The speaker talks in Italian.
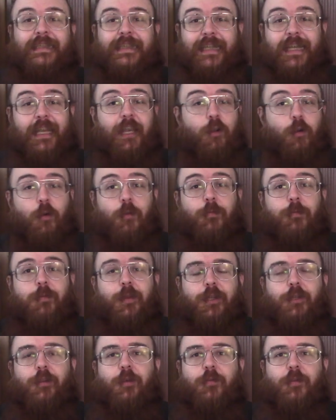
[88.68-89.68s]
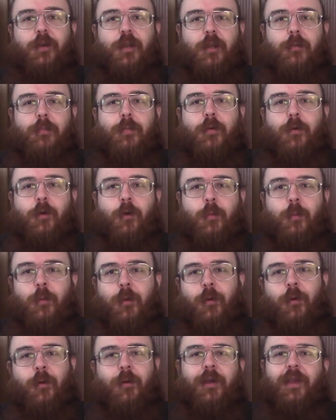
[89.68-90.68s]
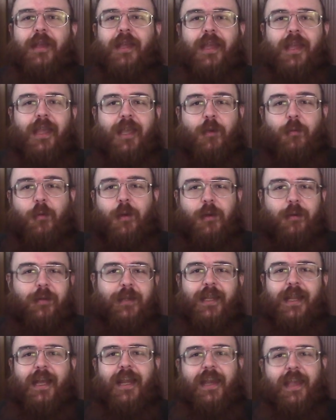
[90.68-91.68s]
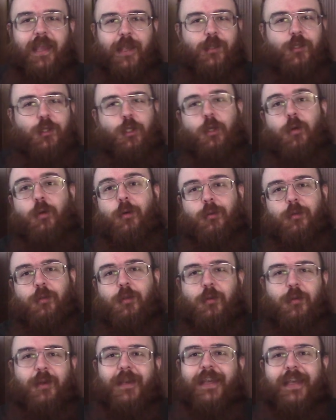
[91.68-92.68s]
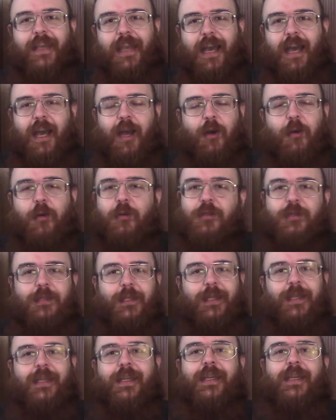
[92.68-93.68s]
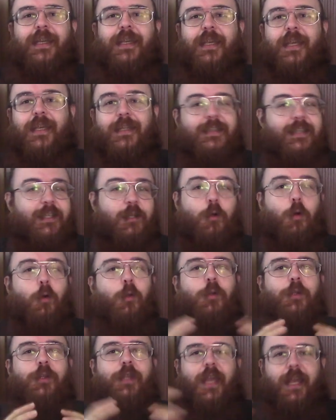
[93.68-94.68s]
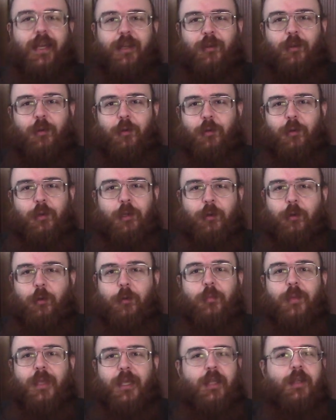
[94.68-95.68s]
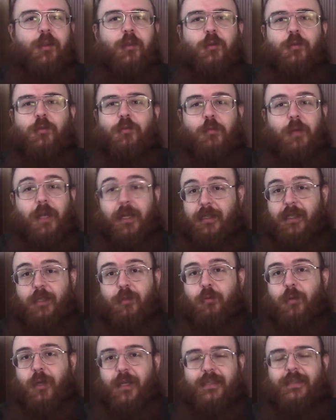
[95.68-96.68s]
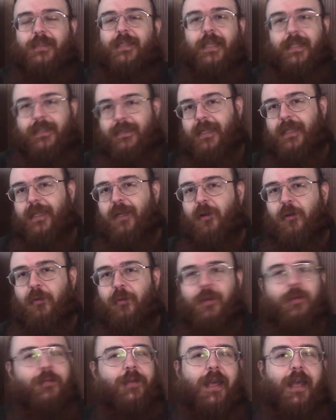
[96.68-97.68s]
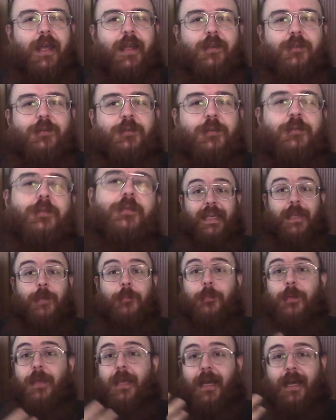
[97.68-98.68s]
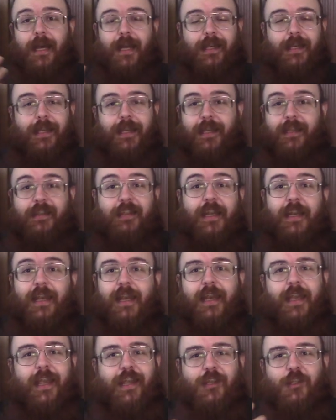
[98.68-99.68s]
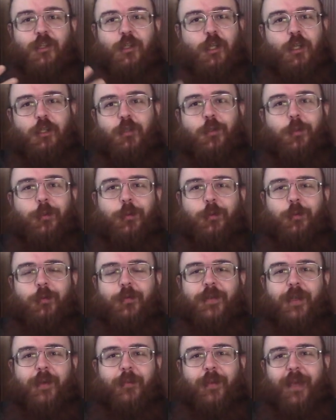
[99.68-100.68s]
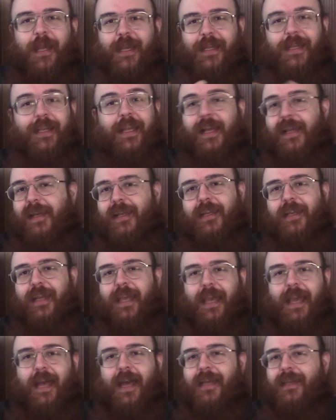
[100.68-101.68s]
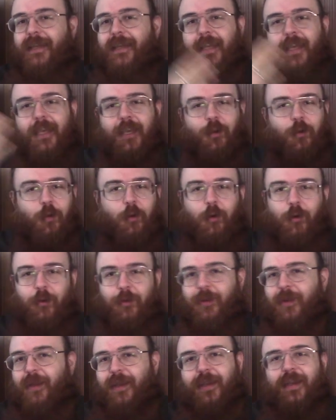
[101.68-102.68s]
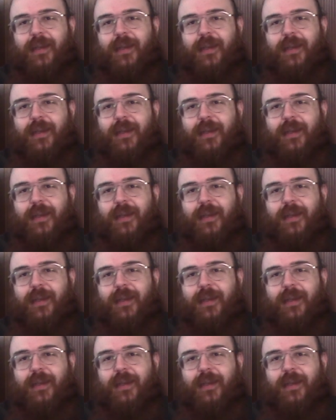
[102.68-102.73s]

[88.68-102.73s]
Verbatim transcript: Il conflitto vero e proprio è quello della legge contro il caos che si contendono il dominio sulla natura stessa dell'universo. I piani della legge sono ovviamente allineati con